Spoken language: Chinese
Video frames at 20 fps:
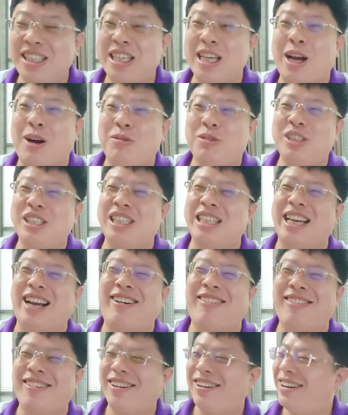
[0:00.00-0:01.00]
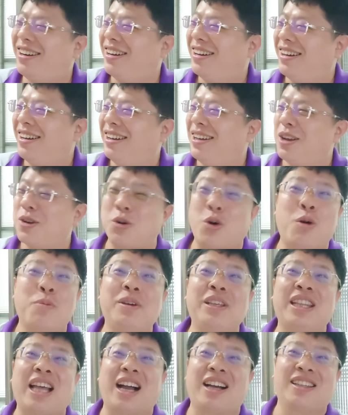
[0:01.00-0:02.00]
小小国
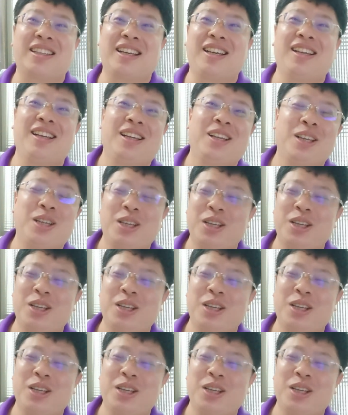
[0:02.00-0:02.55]
民党的